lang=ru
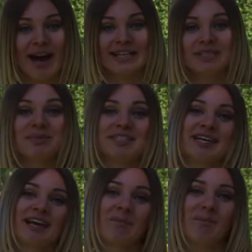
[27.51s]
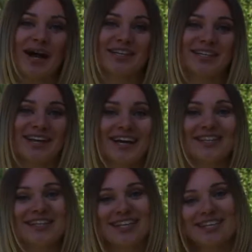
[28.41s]
от немецкой компании
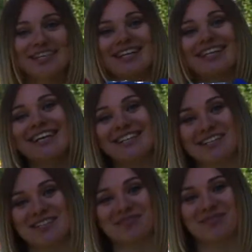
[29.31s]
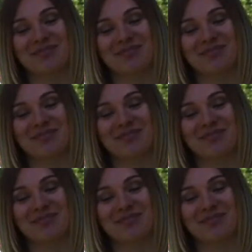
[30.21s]
Trixeratalinis –